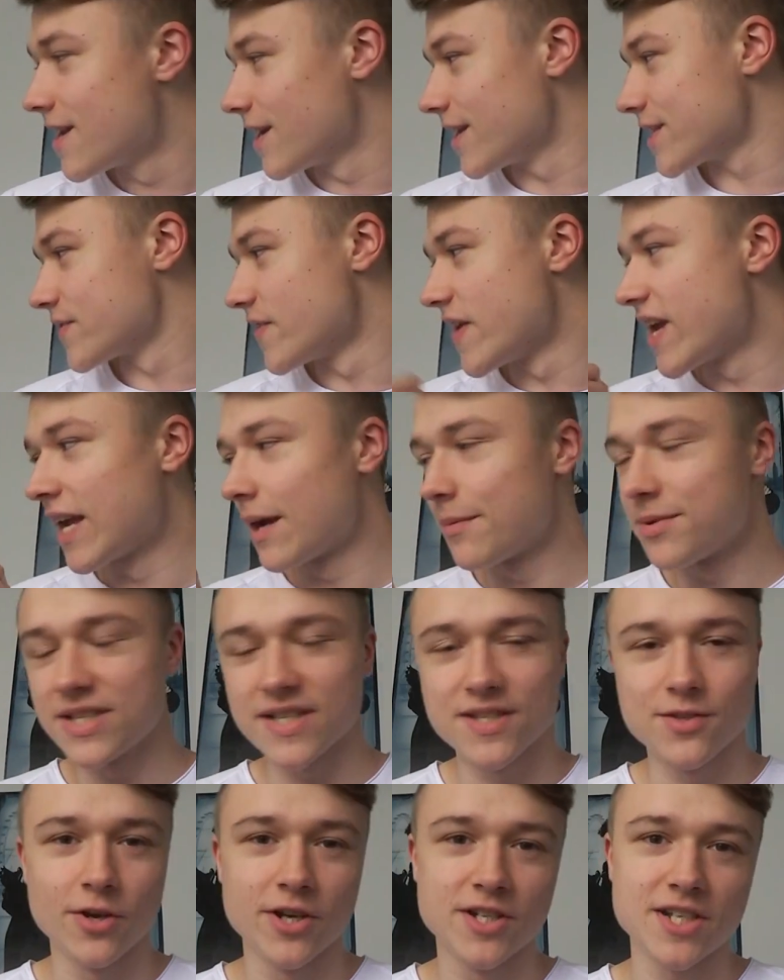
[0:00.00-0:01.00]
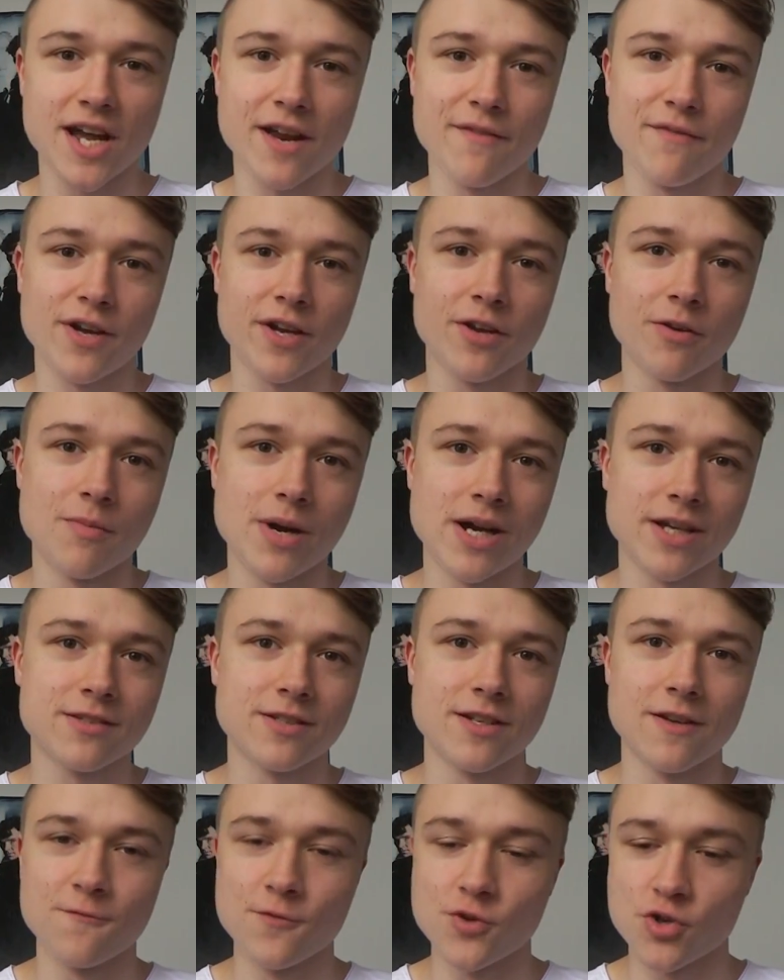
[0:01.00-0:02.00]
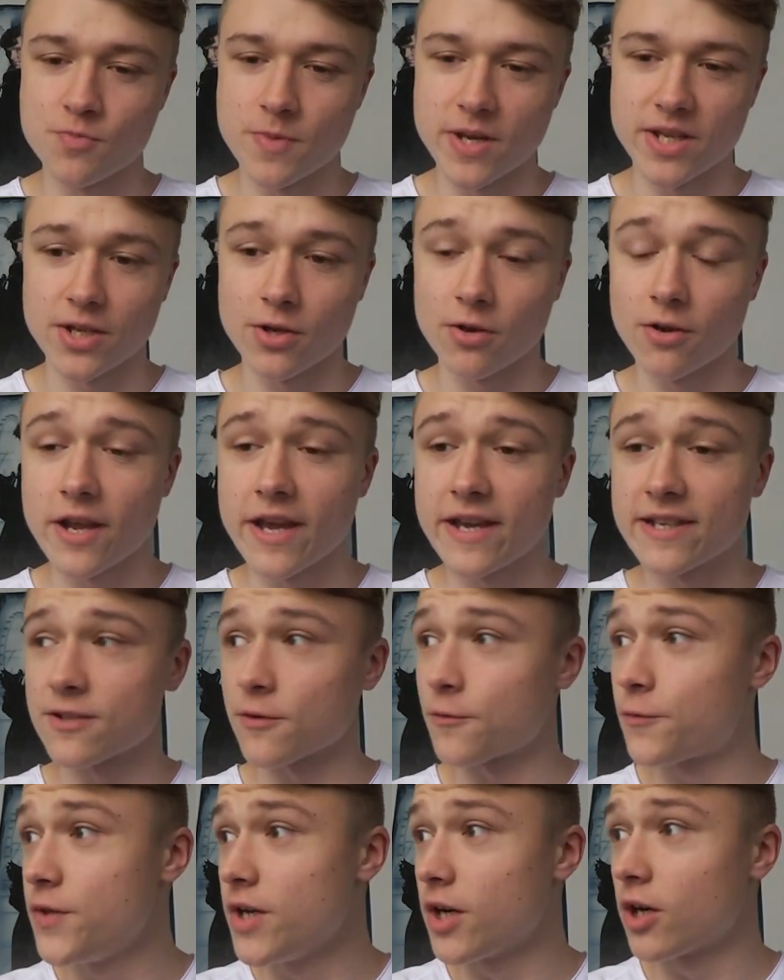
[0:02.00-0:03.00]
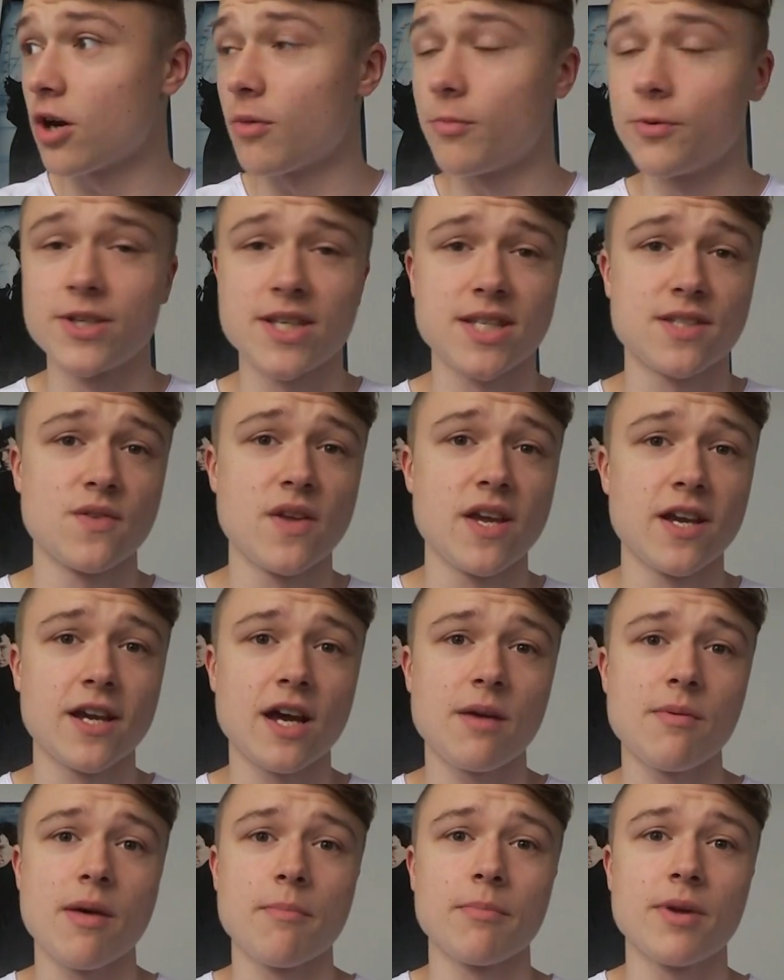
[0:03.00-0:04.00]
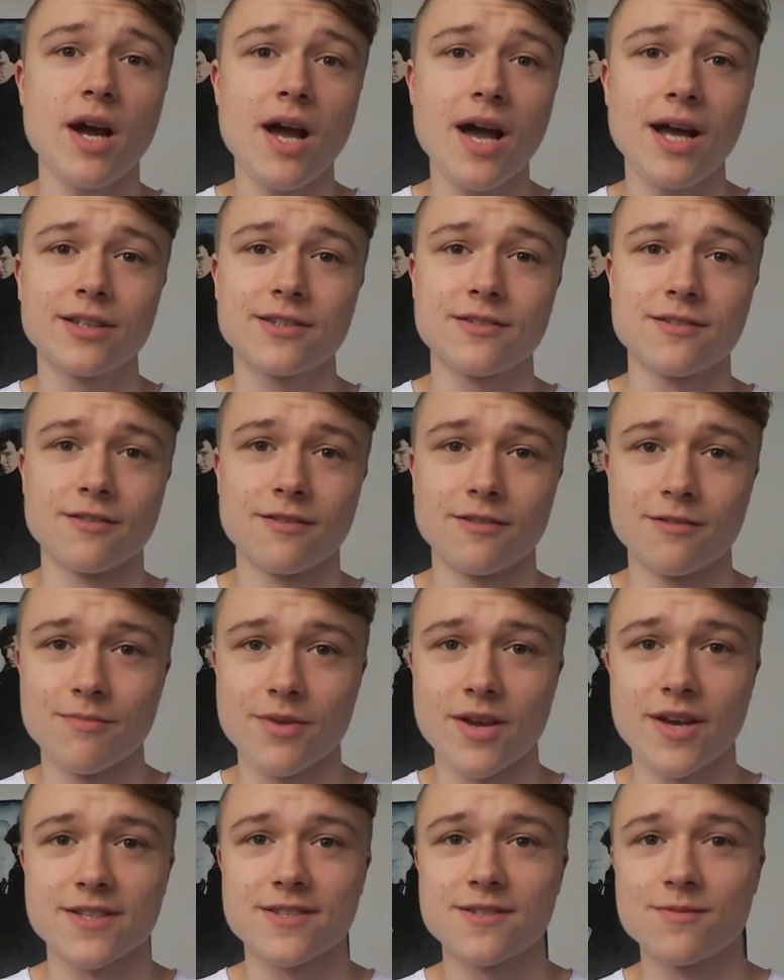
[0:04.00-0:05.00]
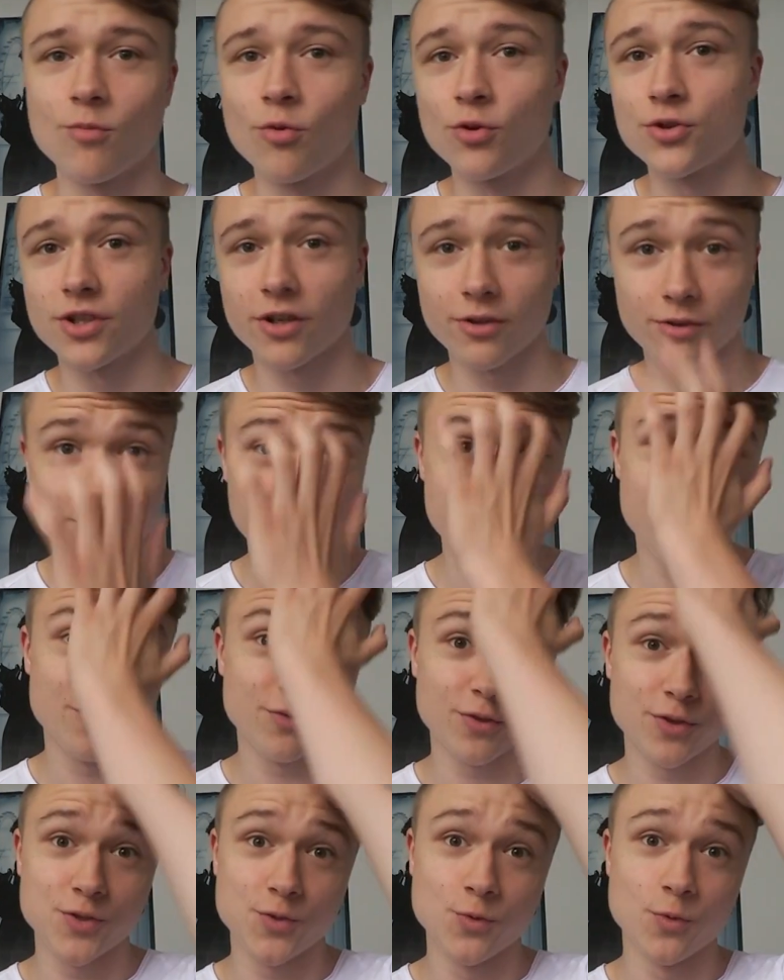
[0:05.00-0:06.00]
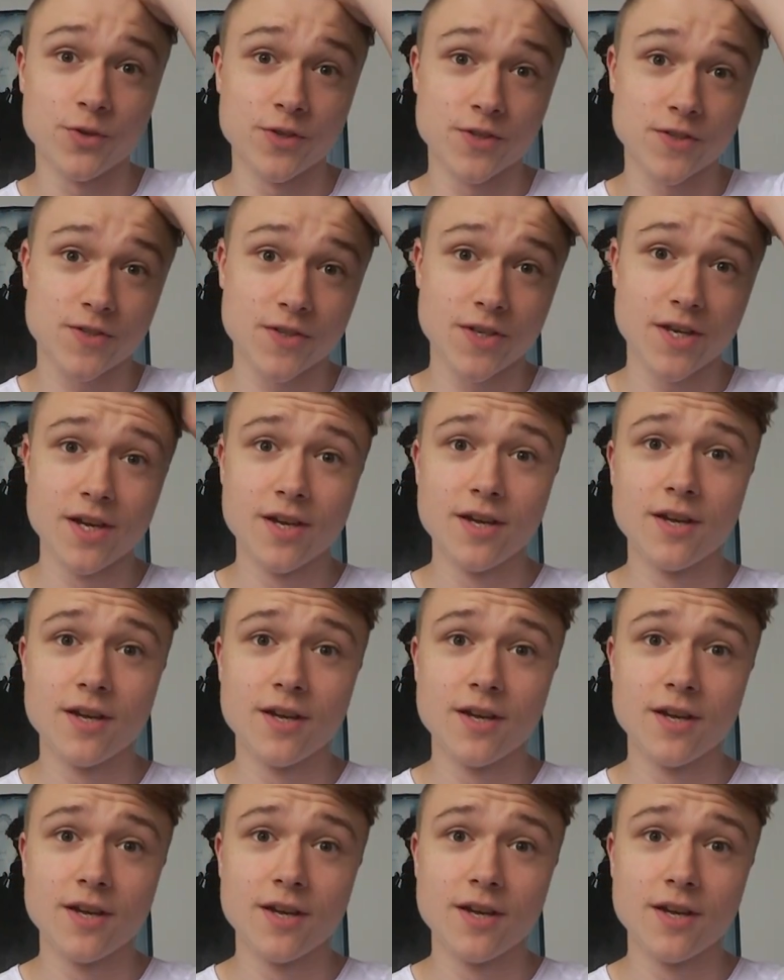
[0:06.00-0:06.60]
Deswegen habe ich das heute einfach gemacht und dann würde später noch Layers of 4 kommen und deswegen kam MK8 äh, erst Montag und meine Frisur ist